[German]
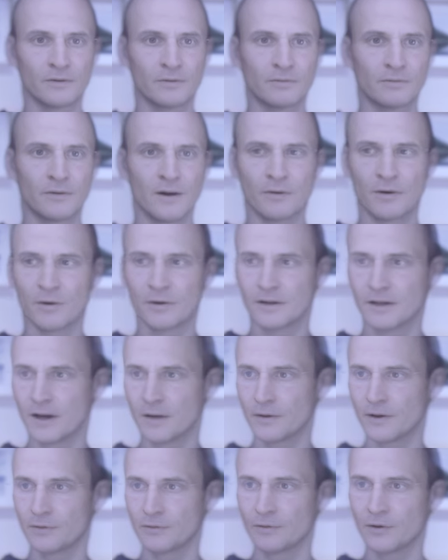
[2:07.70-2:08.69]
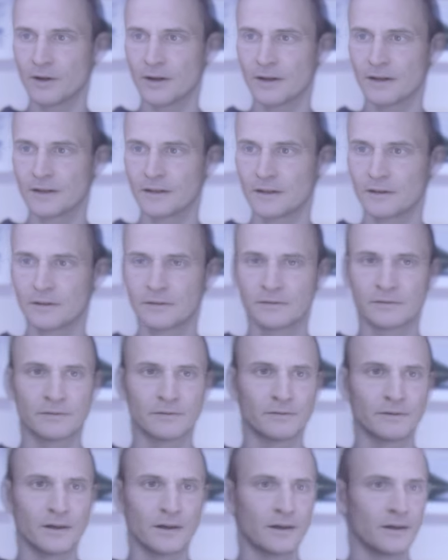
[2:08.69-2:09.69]
mach mal bitte ja. einmal voran.
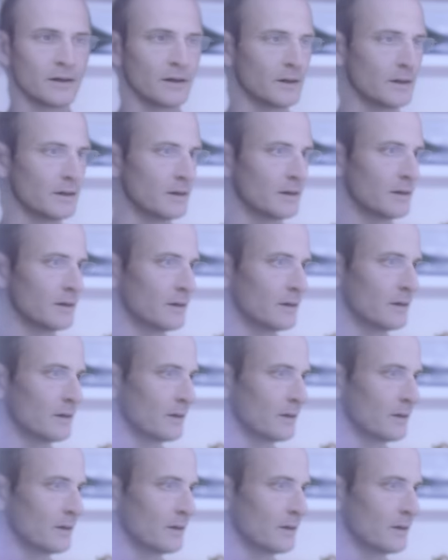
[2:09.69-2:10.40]
Ich kann dir was